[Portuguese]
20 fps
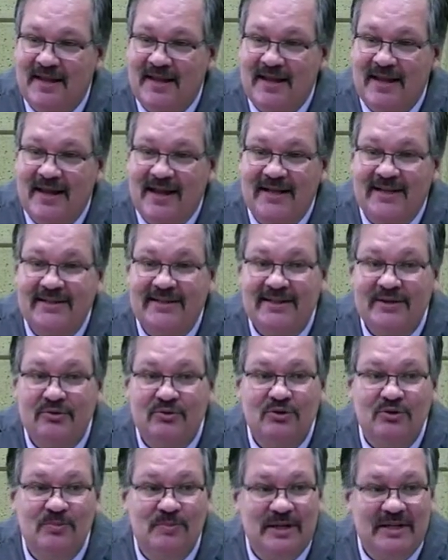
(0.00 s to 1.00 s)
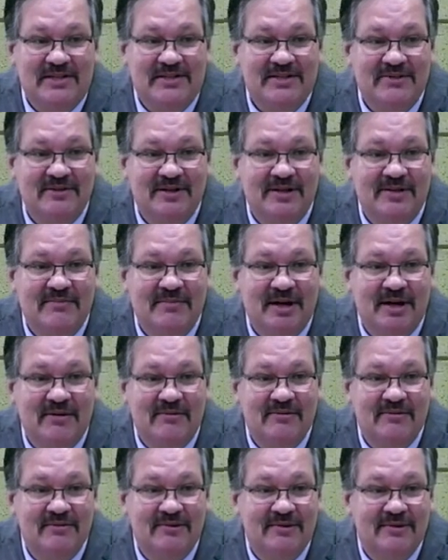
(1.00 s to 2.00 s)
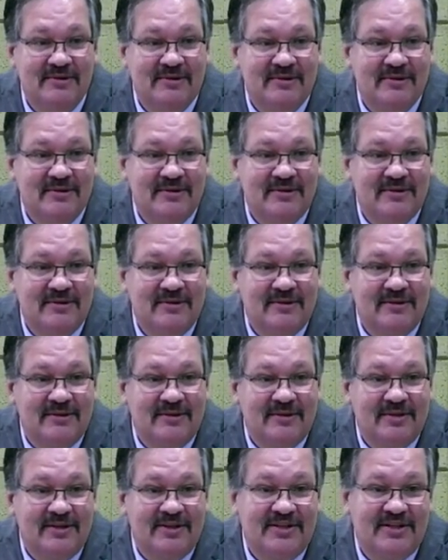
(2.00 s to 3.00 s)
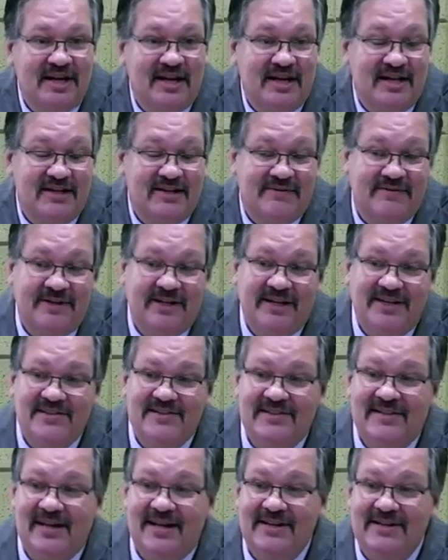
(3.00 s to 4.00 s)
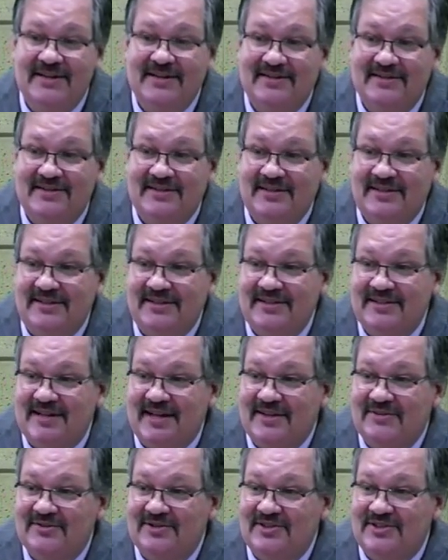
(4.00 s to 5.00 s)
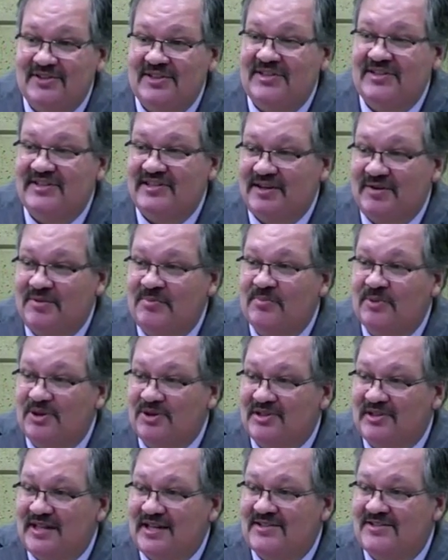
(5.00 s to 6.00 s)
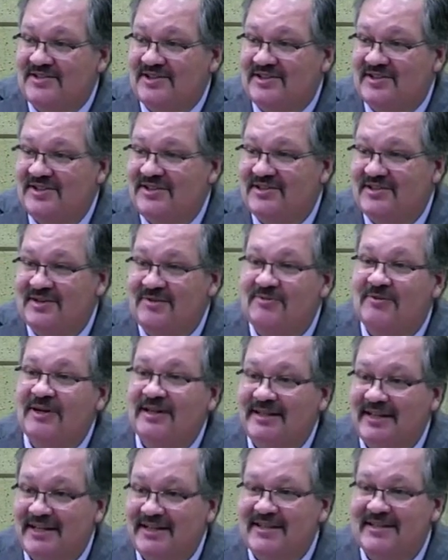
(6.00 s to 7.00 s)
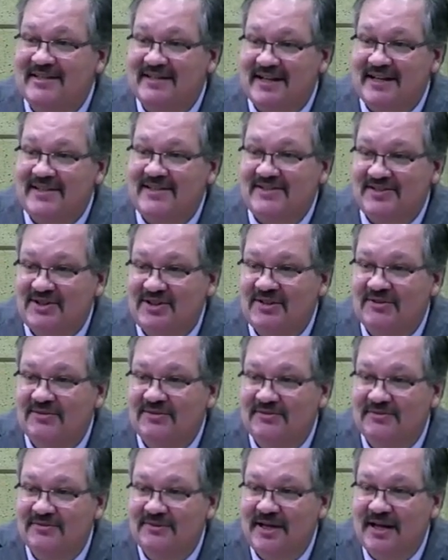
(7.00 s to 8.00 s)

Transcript: Ela tem tudo para ser um animal que já deveria estar em, em estado de extinção, em processo de extinção, ou até já ter extinto.